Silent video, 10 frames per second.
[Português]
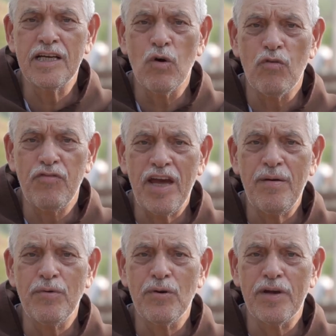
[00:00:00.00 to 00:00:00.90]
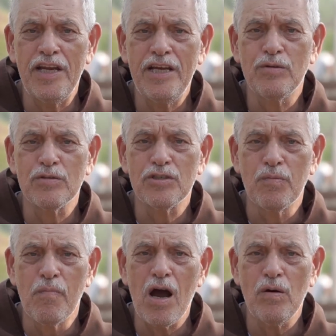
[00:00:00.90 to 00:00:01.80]
de novembro, queridos
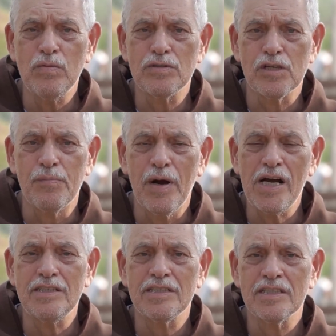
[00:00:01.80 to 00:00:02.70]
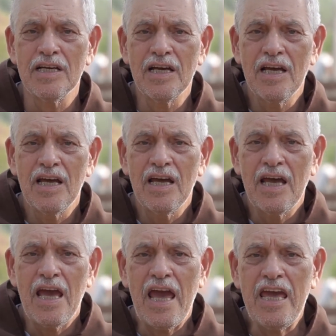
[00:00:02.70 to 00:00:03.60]
irmãos, irmãs,
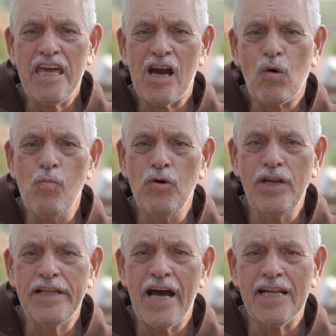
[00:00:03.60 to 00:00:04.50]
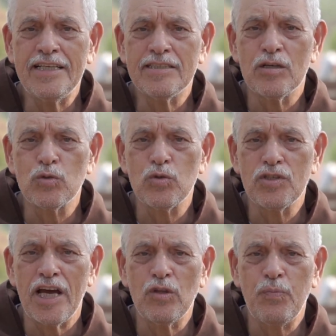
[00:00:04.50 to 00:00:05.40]
em que a comunidade de São
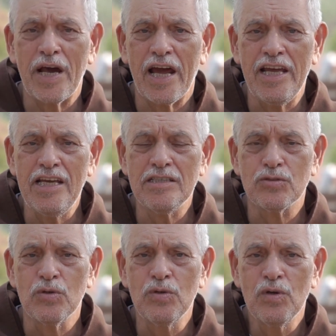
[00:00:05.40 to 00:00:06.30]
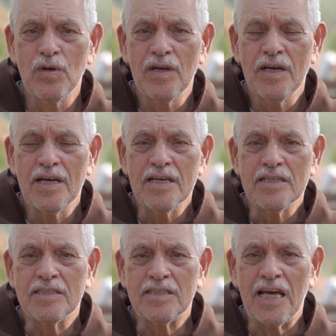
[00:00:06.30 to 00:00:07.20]
José do Paraíso
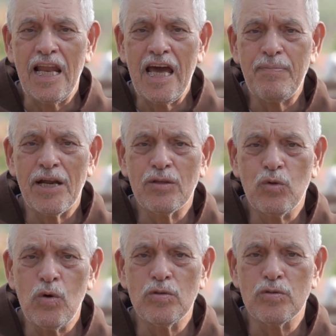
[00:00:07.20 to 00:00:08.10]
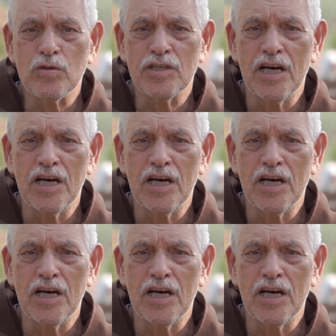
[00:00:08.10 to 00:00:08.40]
celebra todos os